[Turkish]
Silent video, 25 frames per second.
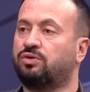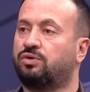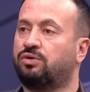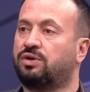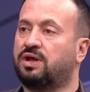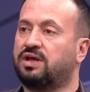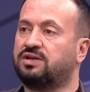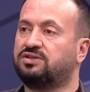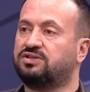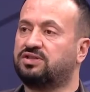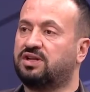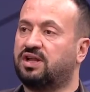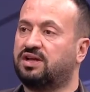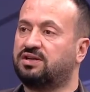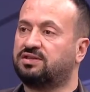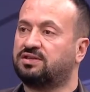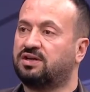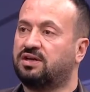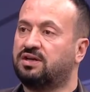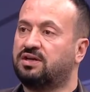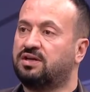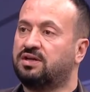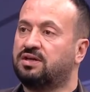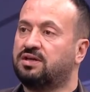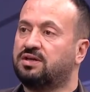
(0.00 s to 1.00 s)
öğrenciler
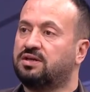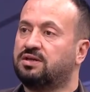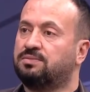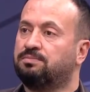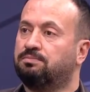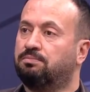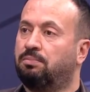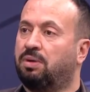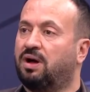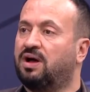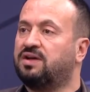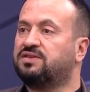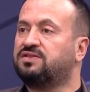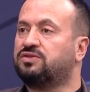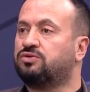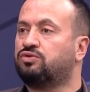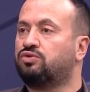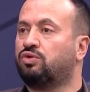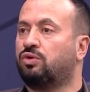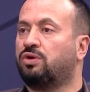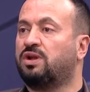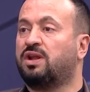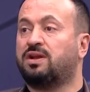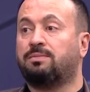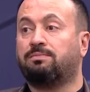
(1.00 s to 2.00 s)
bazı
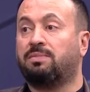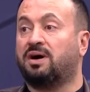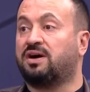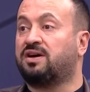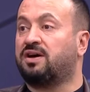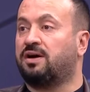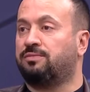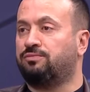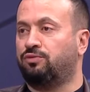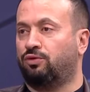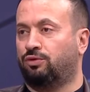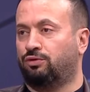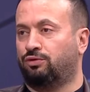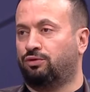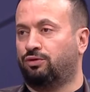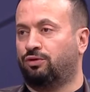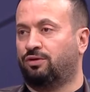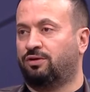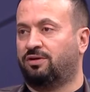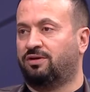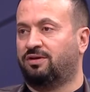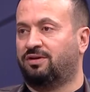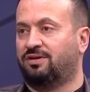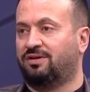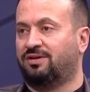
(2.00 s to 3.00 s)
sorulara bakamıyordu.
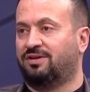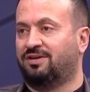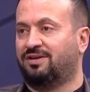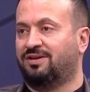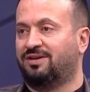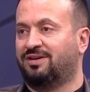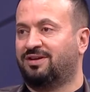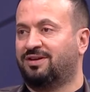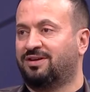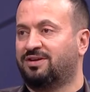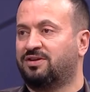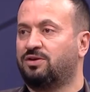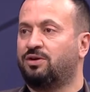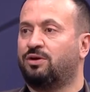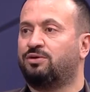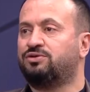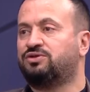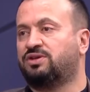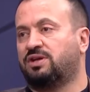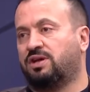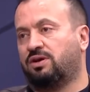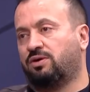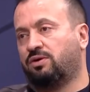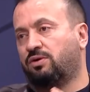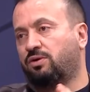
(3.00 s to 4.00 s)

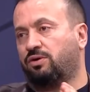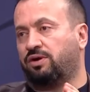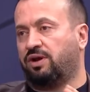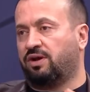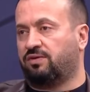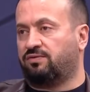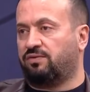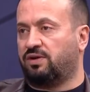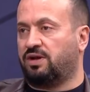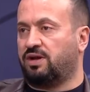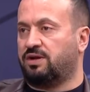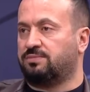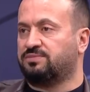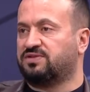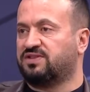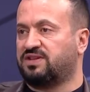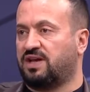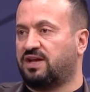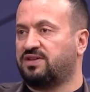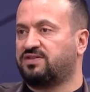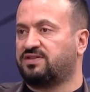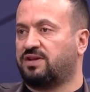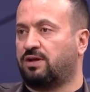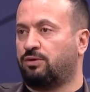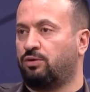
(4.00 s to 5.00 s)
Öze, örnek verelim.
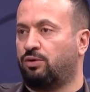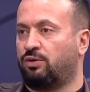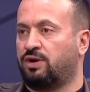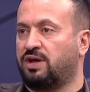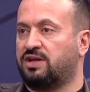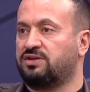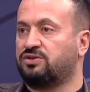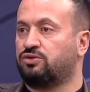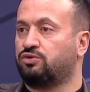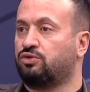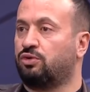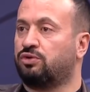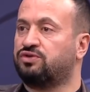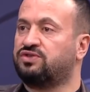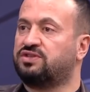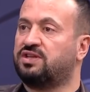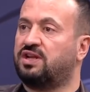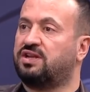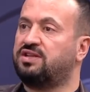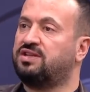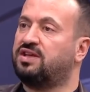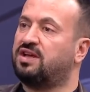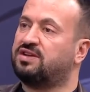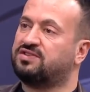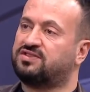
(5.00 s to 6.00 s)
Sayısal öğrenci
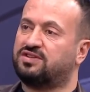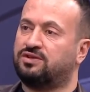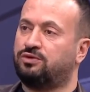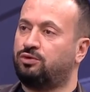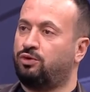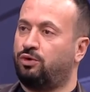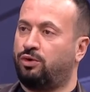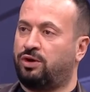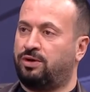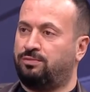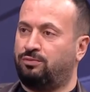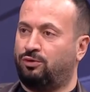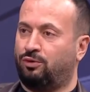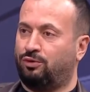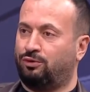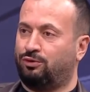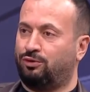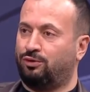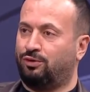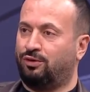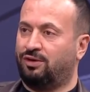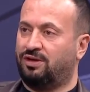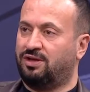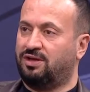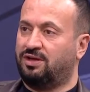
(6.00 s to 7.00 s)
sosyalin yarısını göremiyordu.
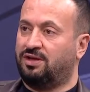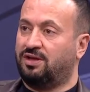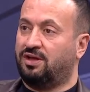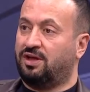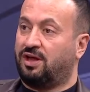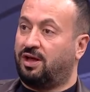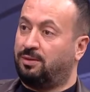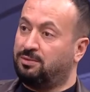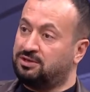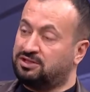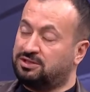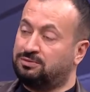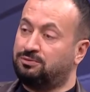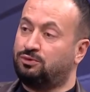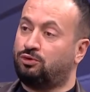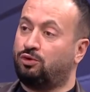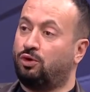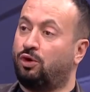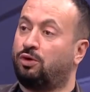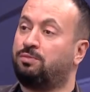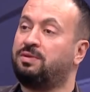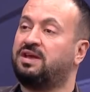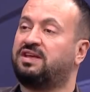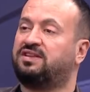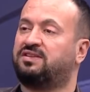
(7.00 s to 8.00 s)
Ama şimdi
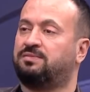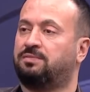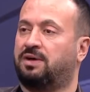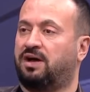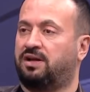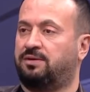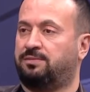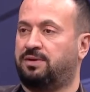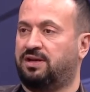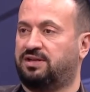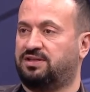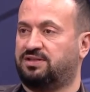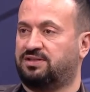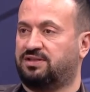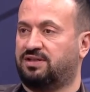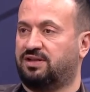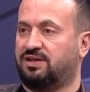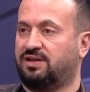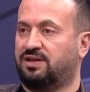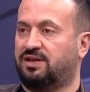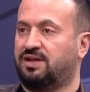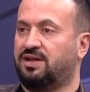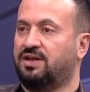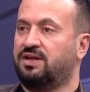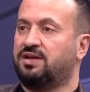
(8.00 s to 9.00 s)
görme ihtimali belirdi.
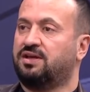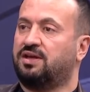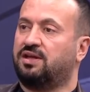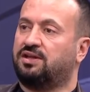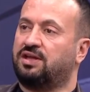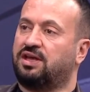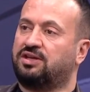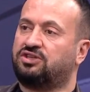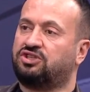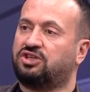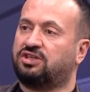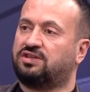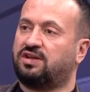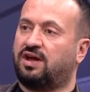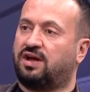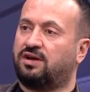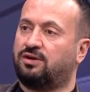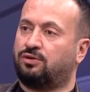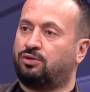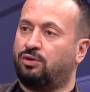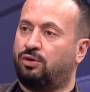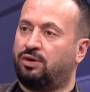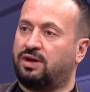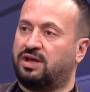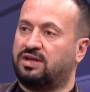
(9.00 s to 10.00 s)
Aynen. Ya da eşit
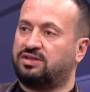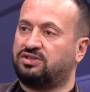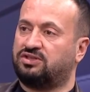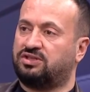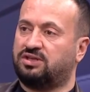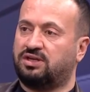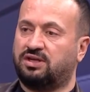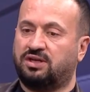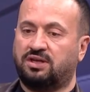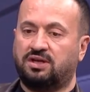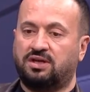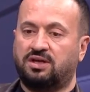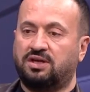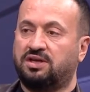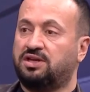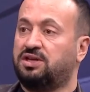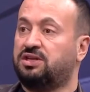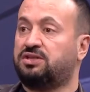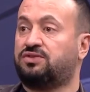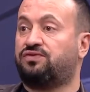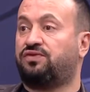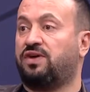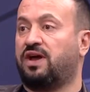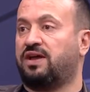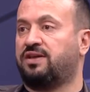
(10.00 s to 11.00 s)
ağırlık öğrenci
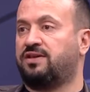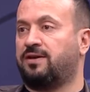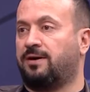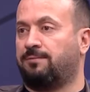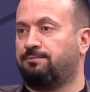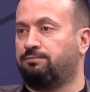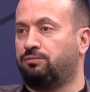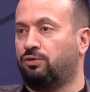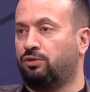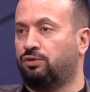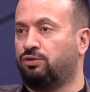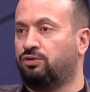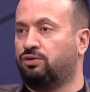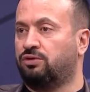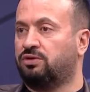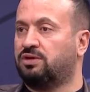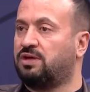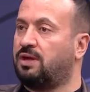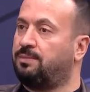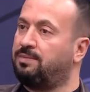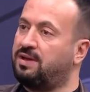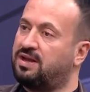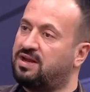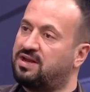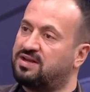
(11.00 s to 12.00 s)
hiç fen yapmıyordu.
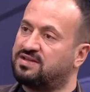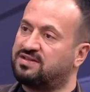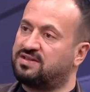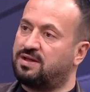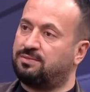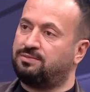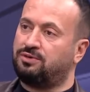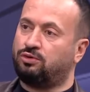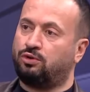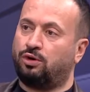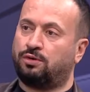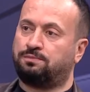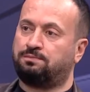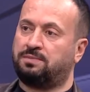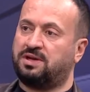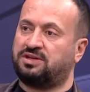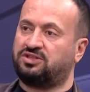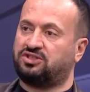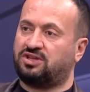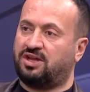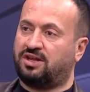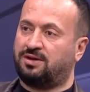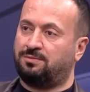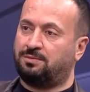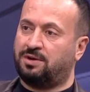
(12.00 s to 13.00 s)
Ya ben en azından bir 4-5
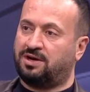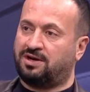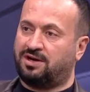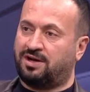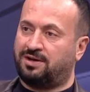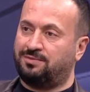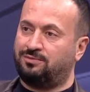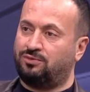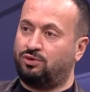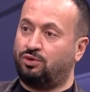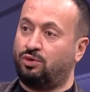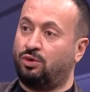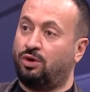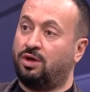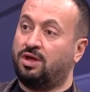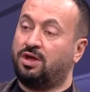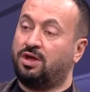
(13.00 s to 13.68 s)
tane bakayım diyor.